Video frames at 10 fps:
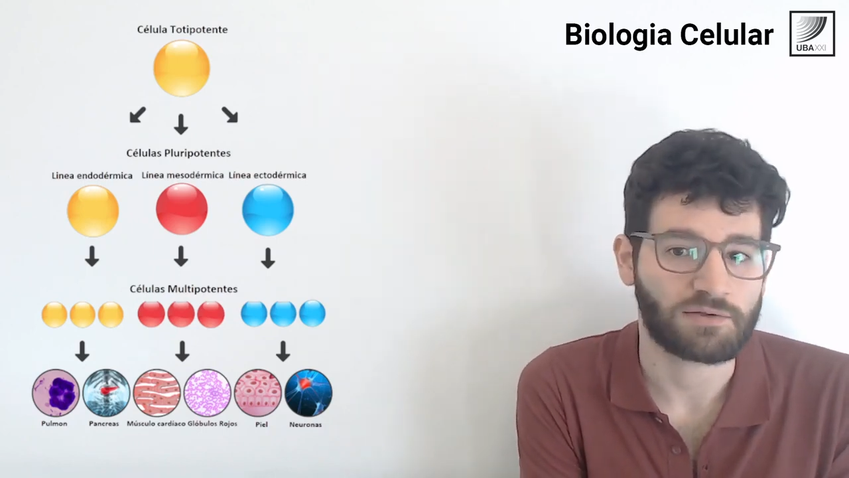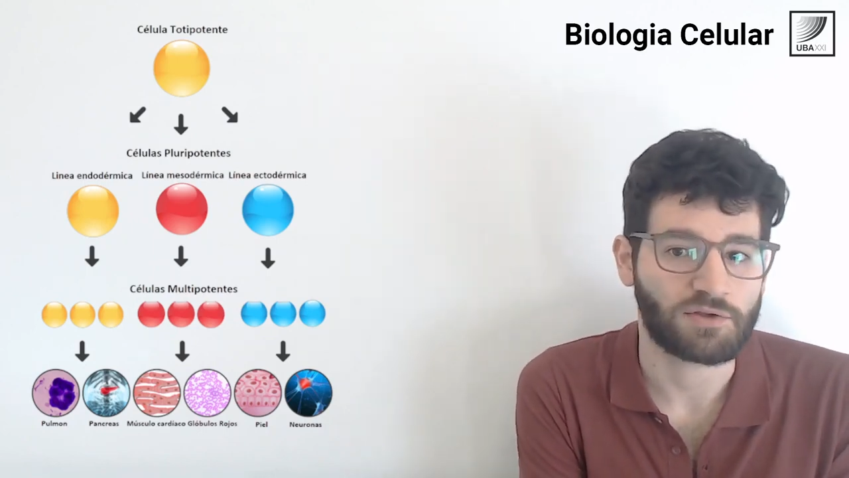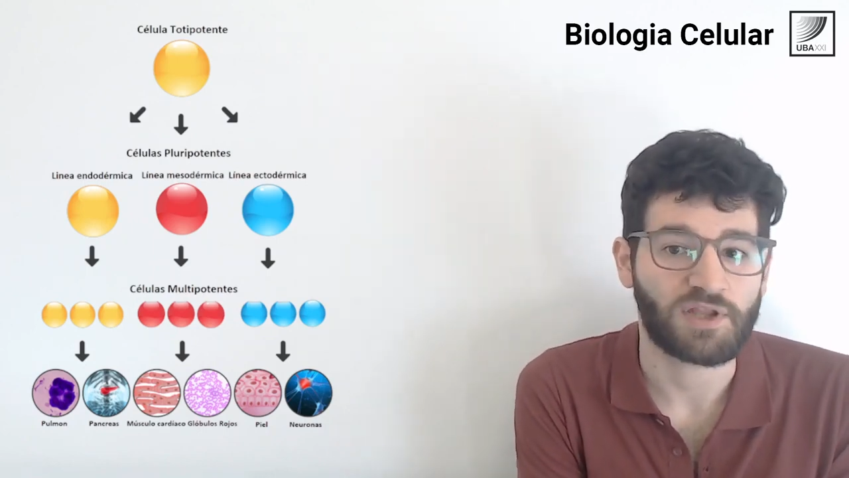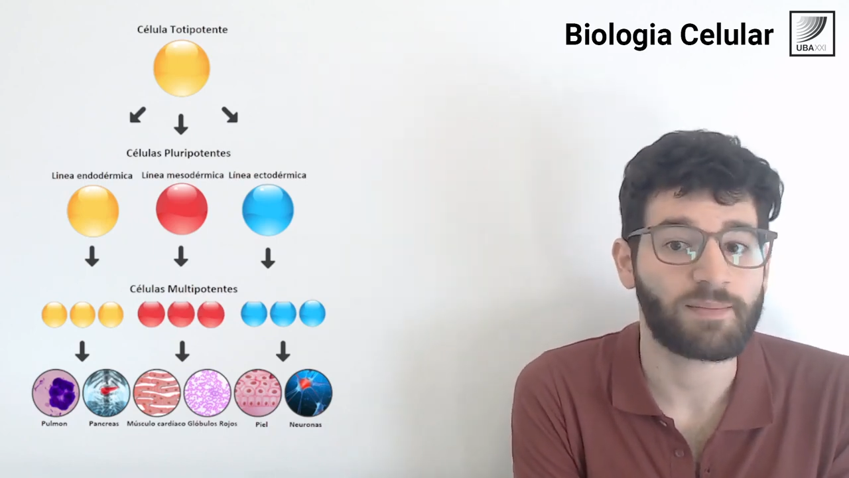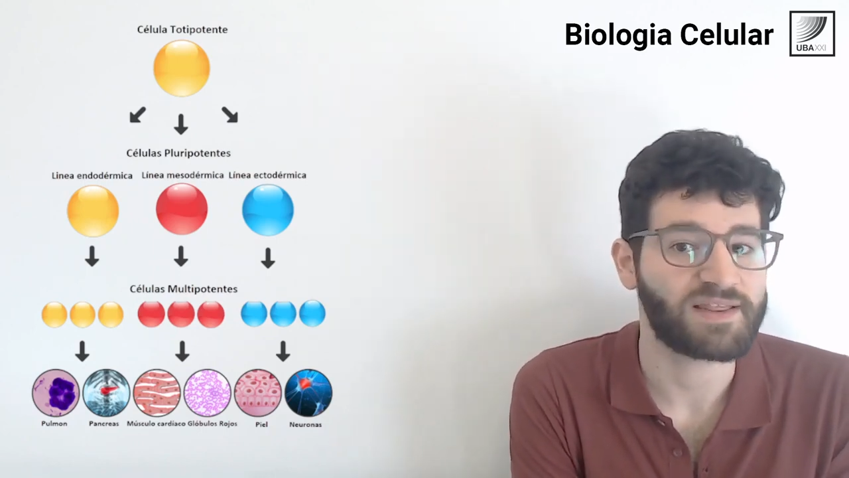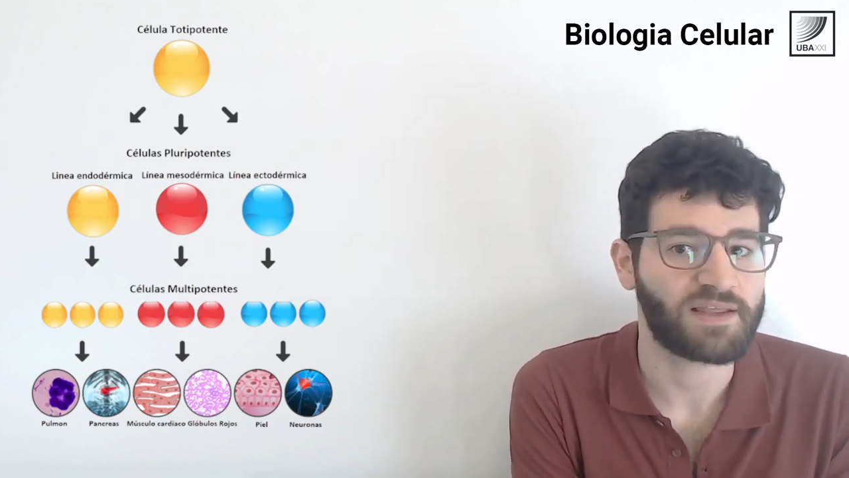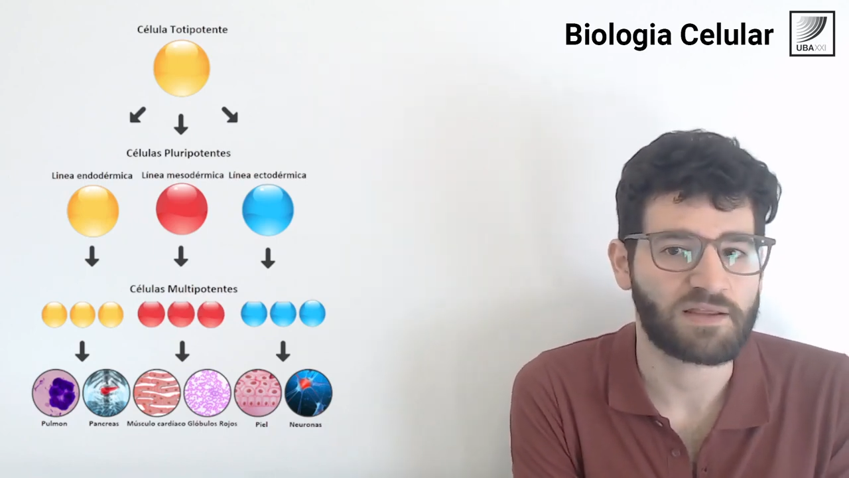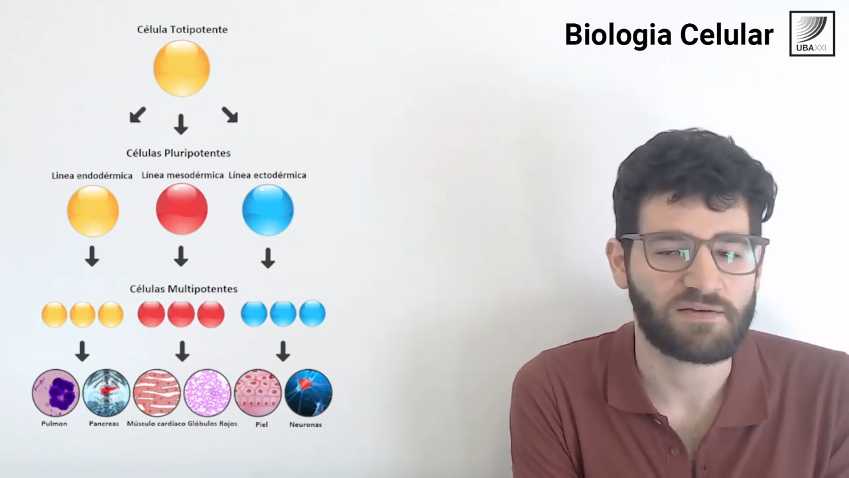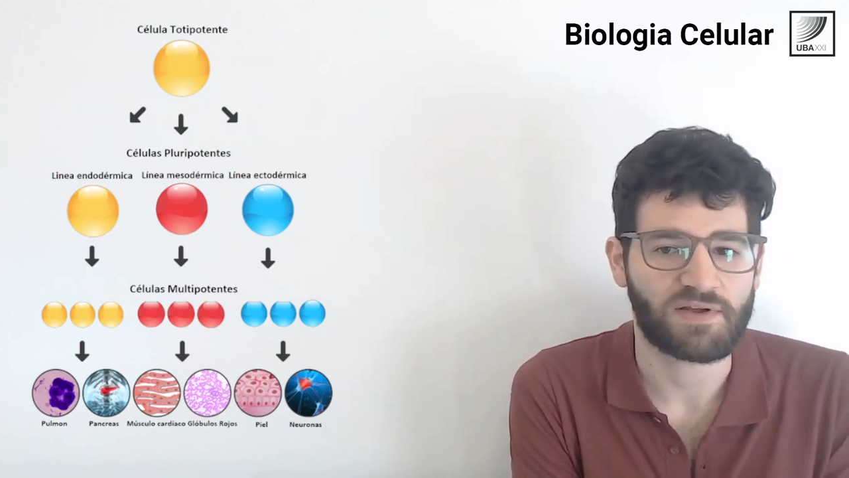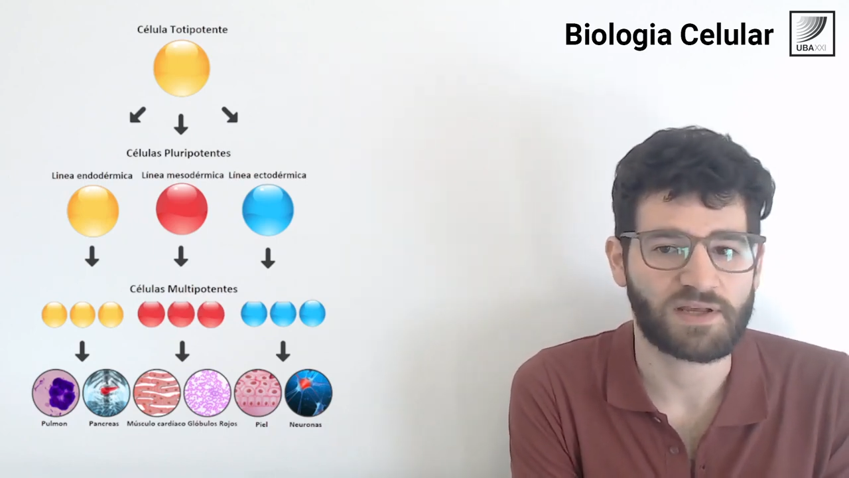totalmente
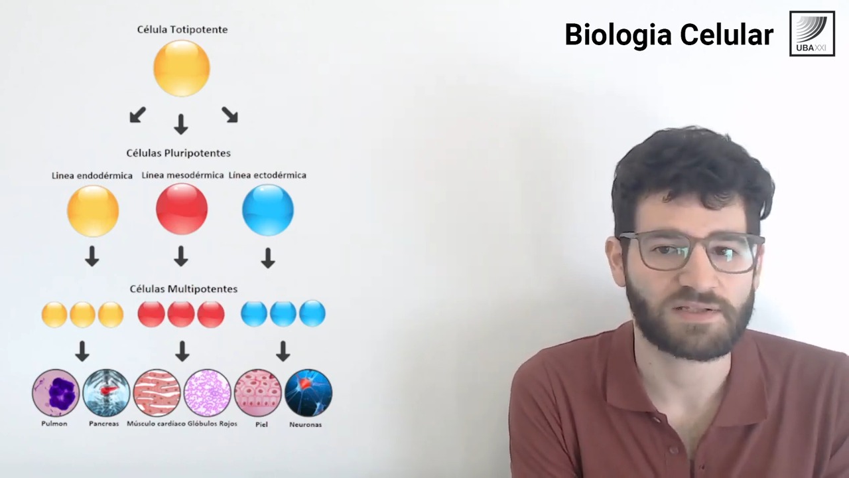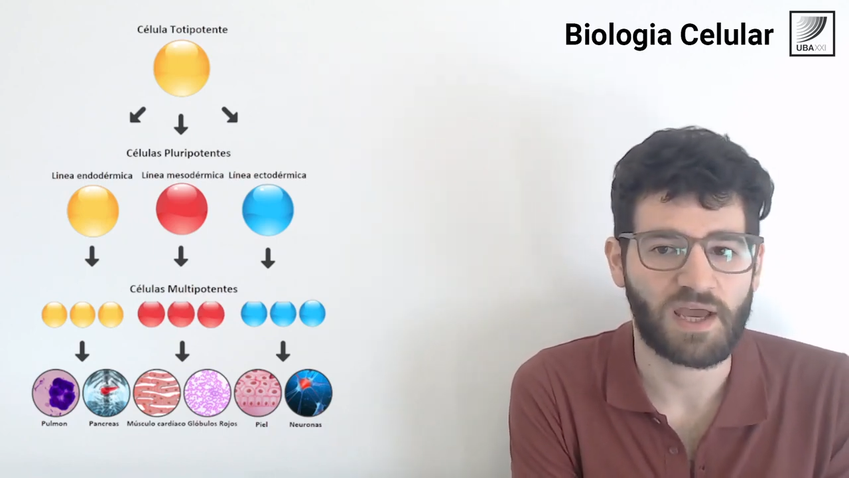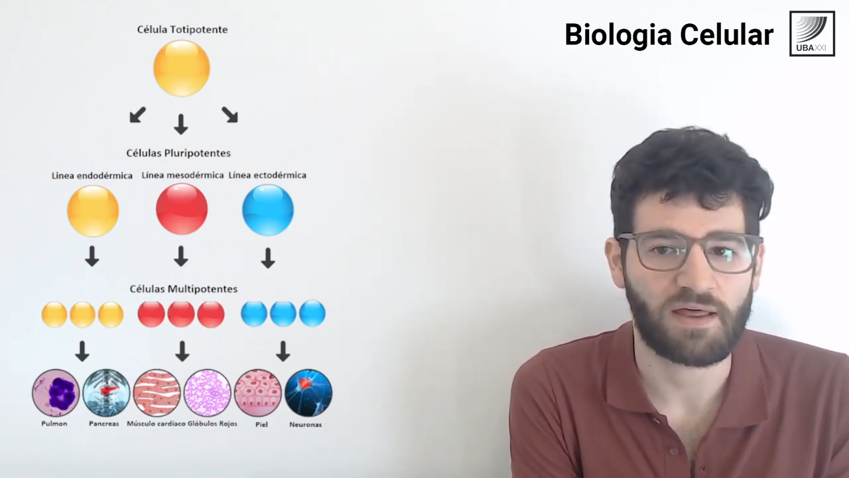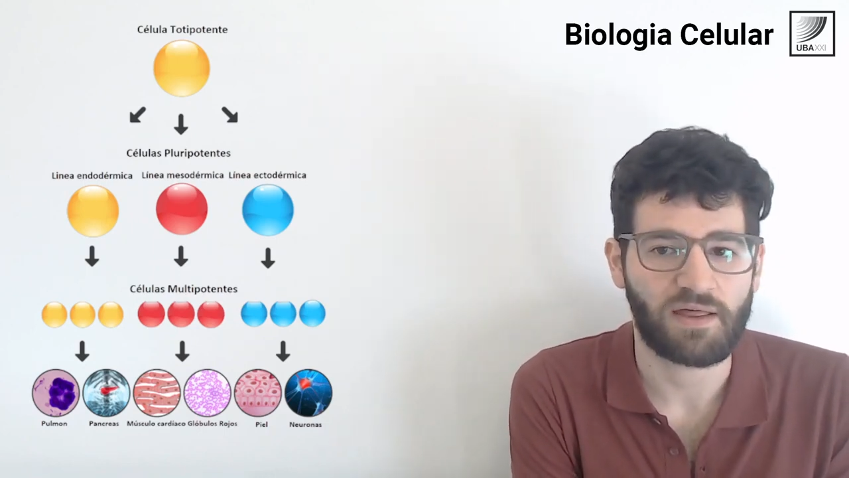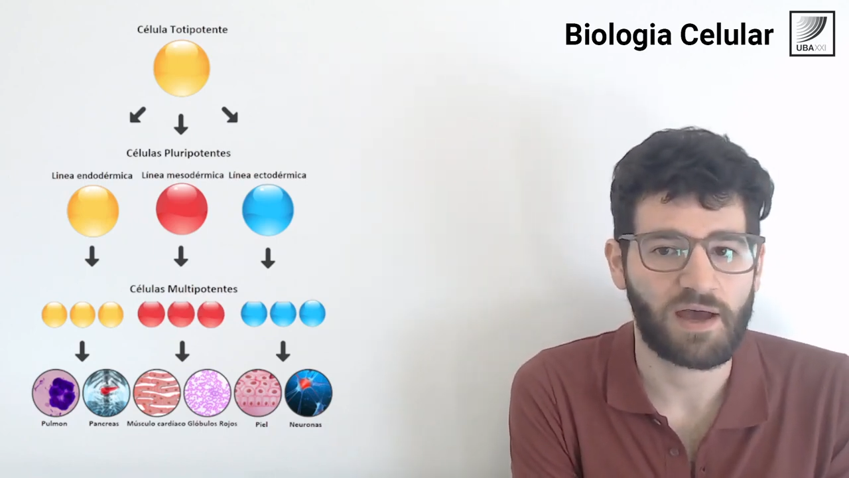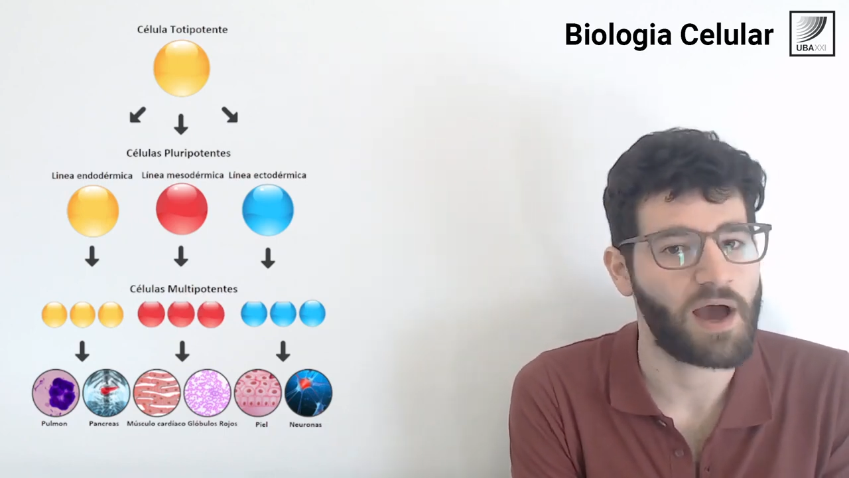indiferenciada